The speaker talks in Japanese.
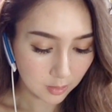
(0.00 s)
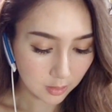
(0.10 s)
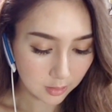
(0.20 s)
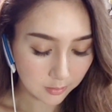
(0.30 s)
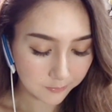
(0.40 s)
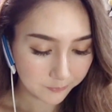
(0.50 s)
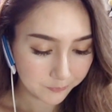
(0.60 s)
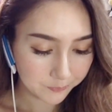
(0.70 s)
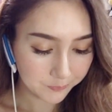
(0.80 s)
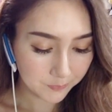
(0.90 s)
はい、
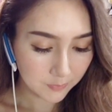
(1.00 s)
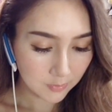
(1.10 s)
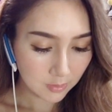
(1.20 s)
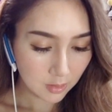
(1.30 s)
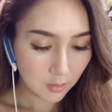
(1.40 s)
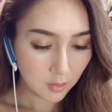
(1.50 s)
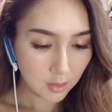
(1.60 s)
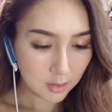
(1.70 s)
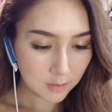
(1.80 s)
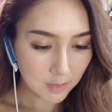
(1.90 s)
交換し